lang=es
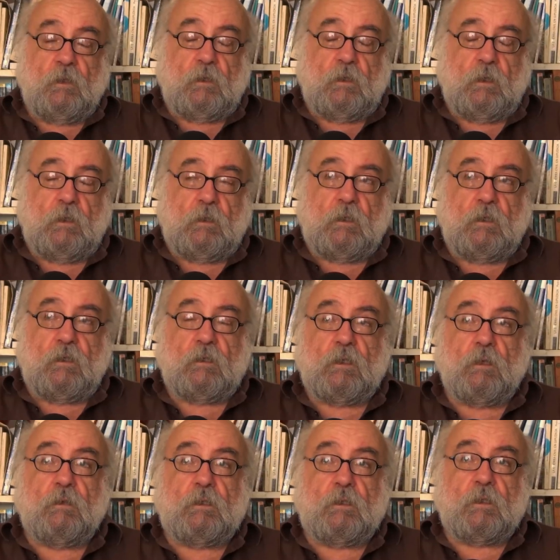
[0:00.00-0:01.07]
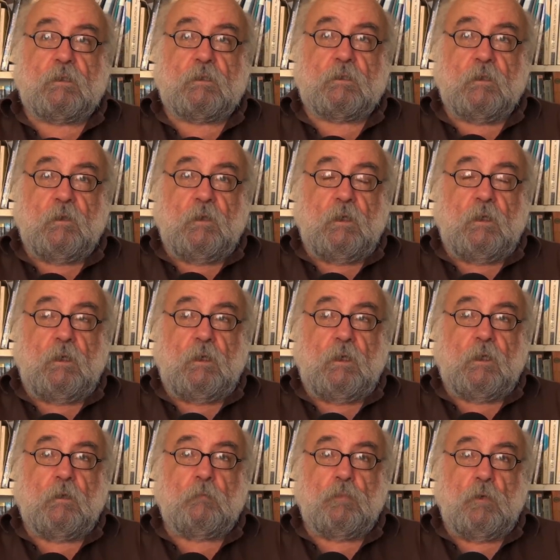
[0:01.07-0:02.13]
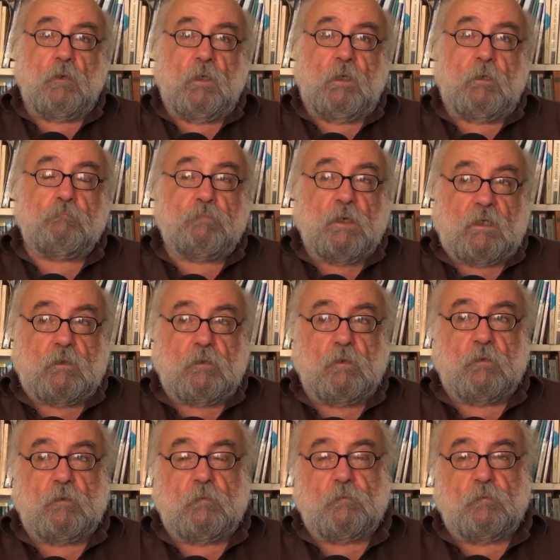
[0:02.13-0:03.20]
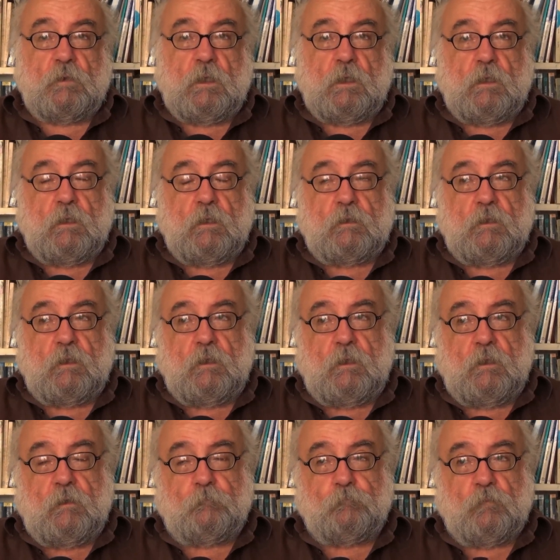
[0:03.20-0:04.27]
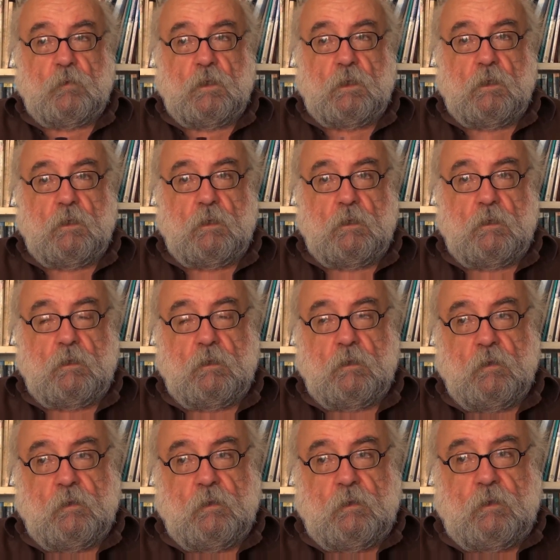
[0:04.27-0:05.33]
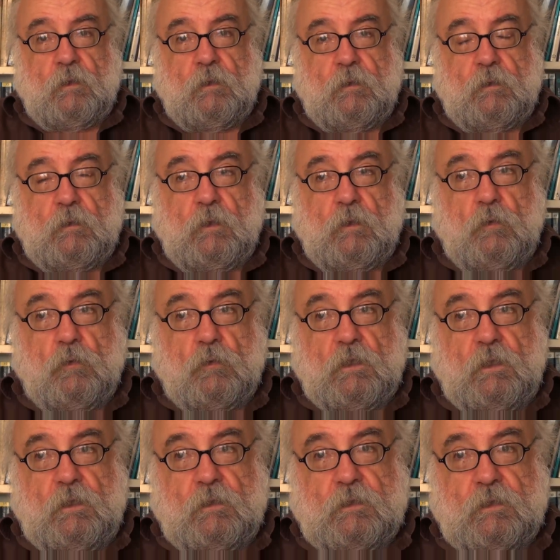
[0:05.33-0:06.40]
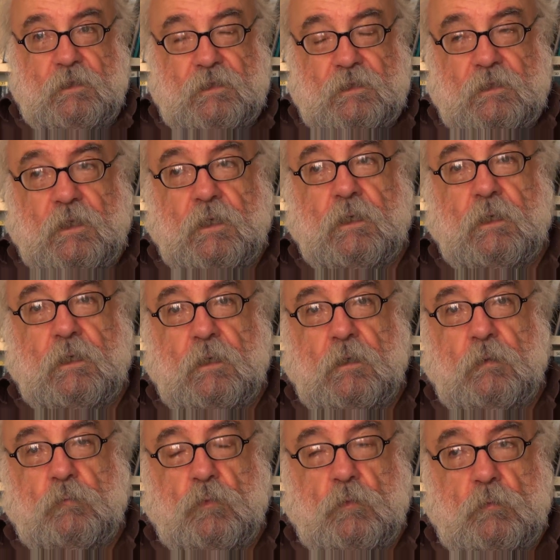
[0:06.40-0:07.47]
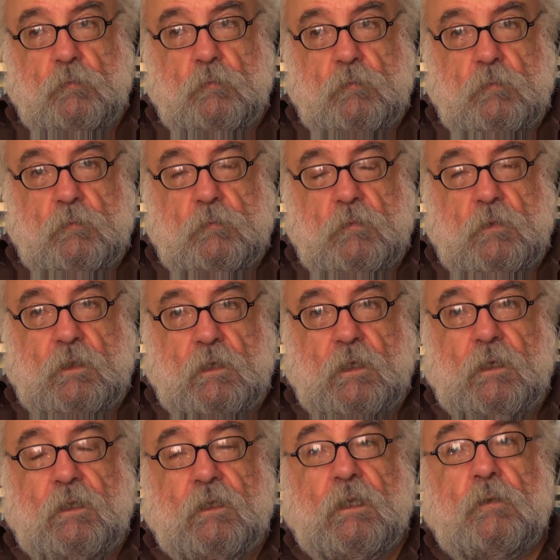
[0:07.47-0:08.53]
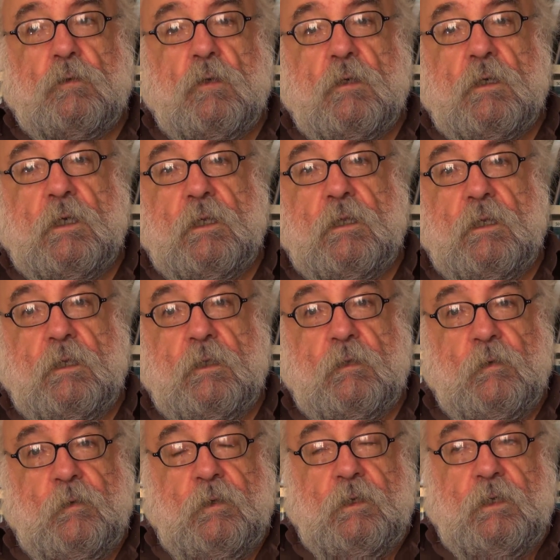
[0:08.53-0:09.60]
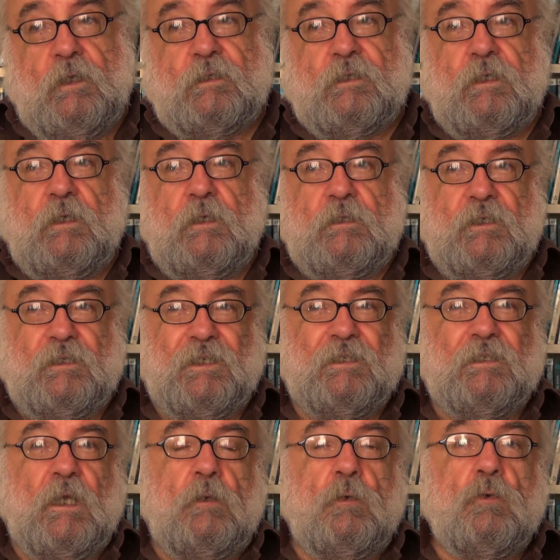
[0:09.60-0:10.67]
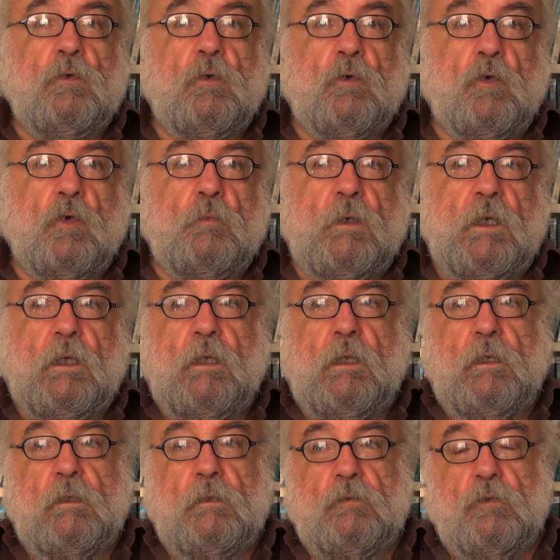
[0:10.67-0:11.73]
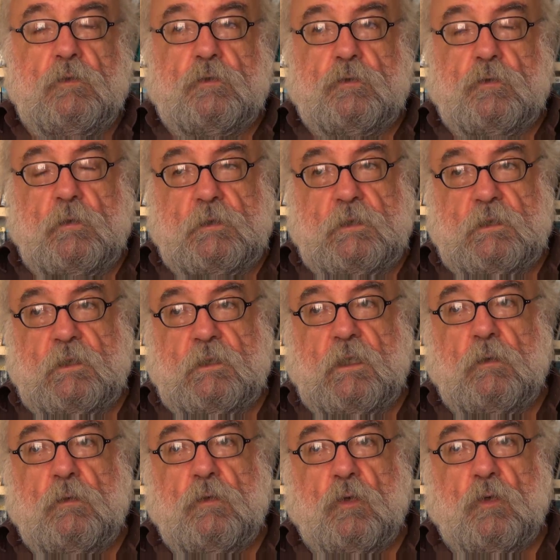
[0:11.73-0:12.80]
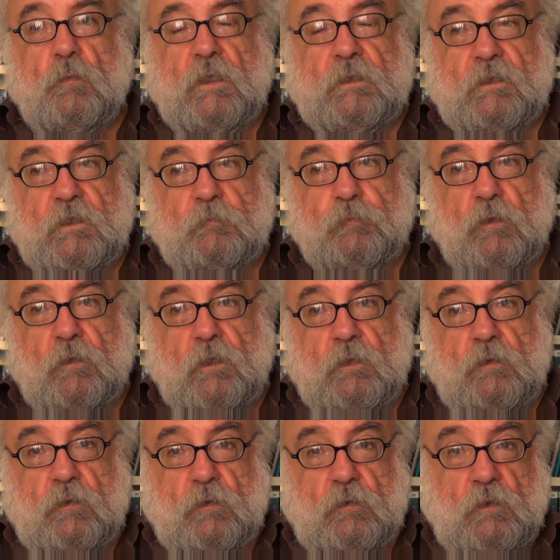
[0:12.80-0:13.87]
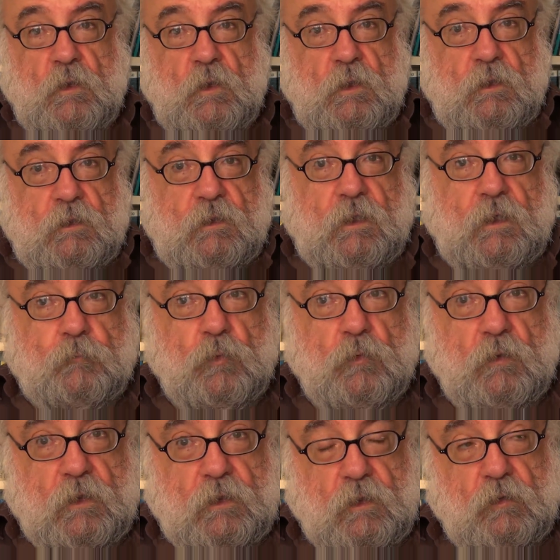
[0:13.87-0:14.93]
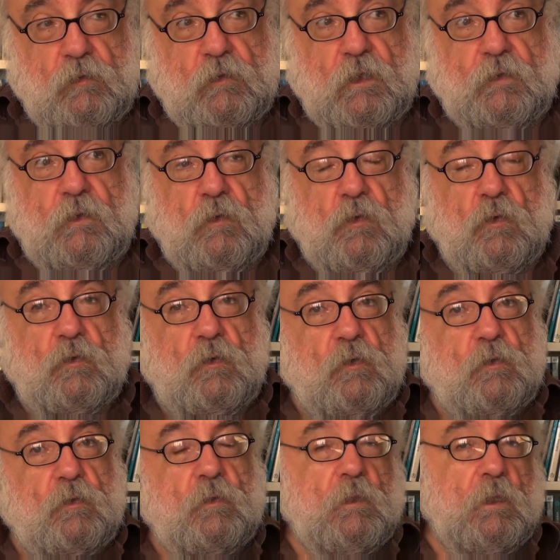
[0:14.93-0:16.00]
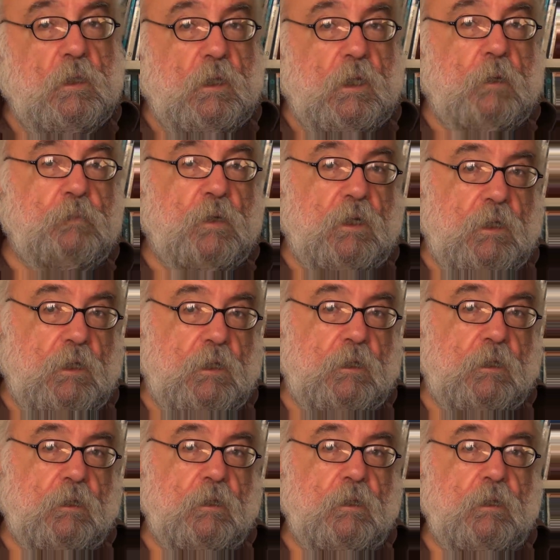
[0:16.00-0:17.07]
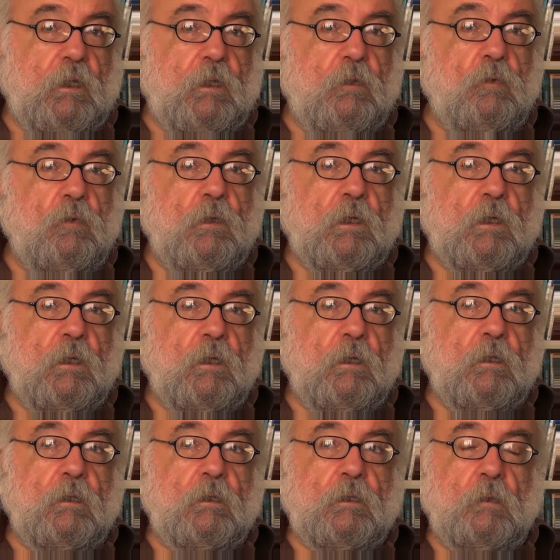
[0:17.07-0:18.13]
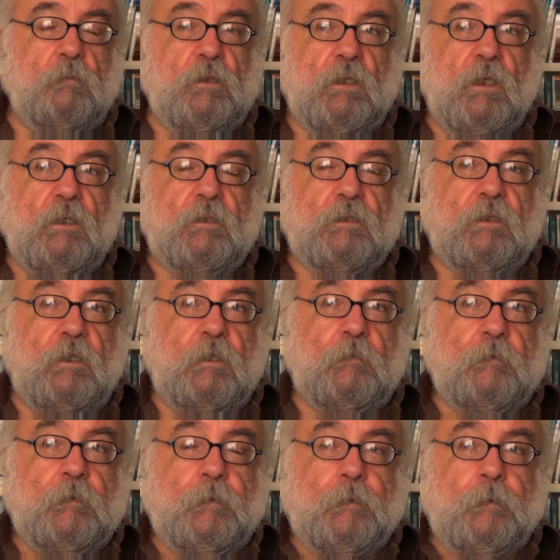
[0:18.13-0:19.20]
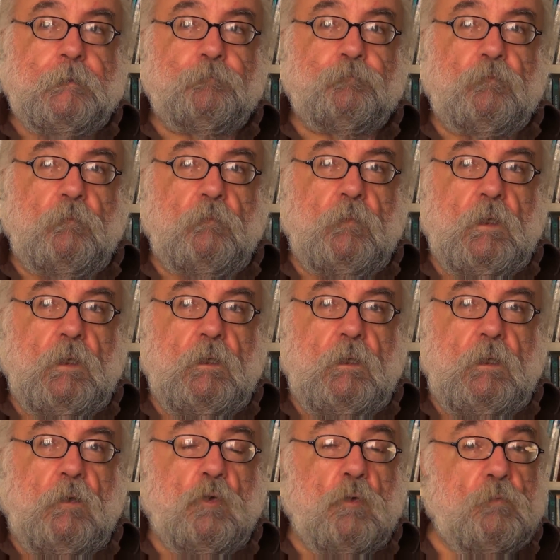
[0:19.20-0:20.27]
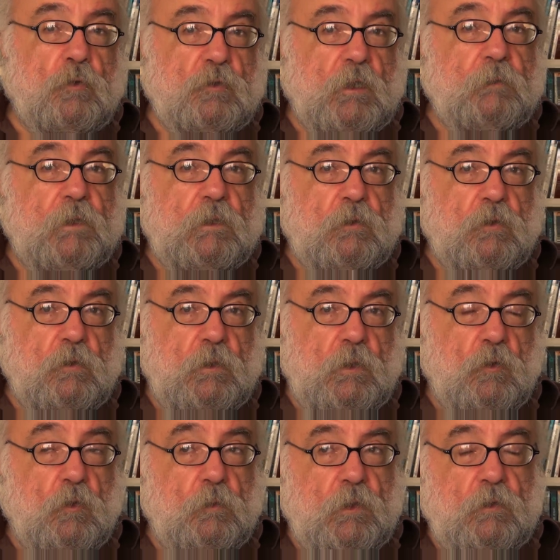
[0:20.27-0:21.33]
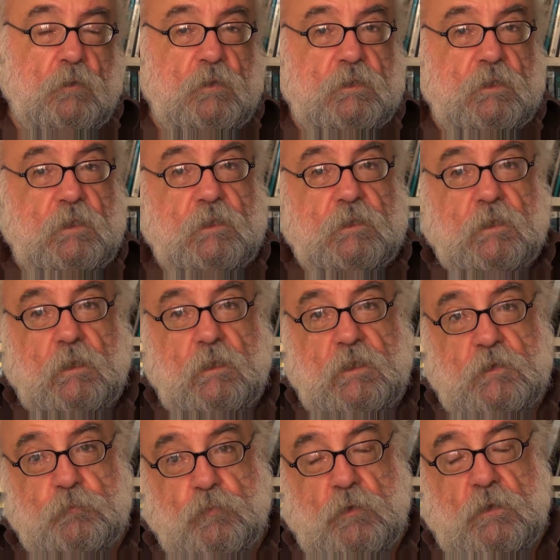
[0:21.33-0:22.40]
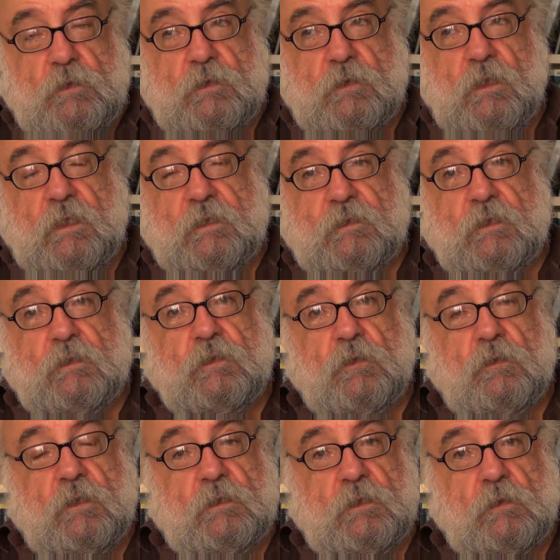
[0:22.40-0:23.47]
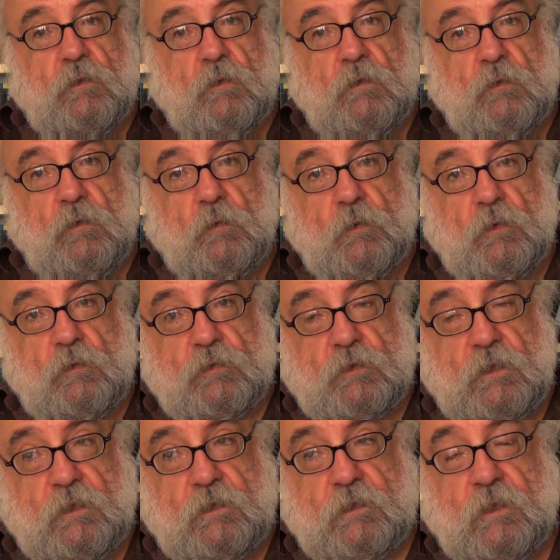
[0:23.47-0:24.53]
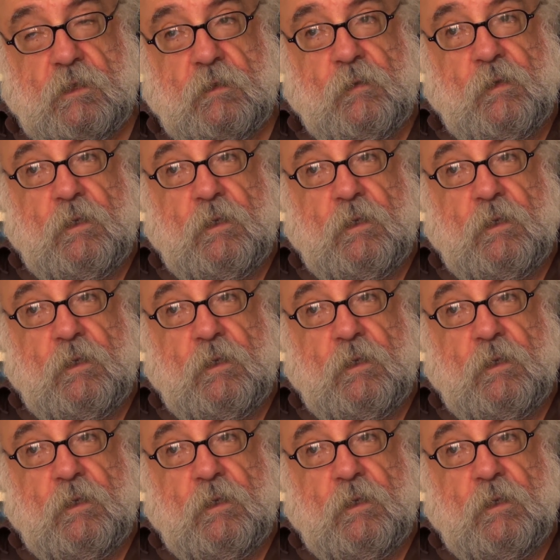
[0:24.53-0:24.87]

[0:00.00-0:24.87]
que, que citaba antes, el ejemplo del impacto de, la, de, de lo que se está realizando en Grecia. Es ese 61,2 o 61,3% de la población que dijo no a pagar la deuda capitalista, mm, el comportamiento del gobierno de Sirisa después, las tensiones dentro del gobierno de Sirisa,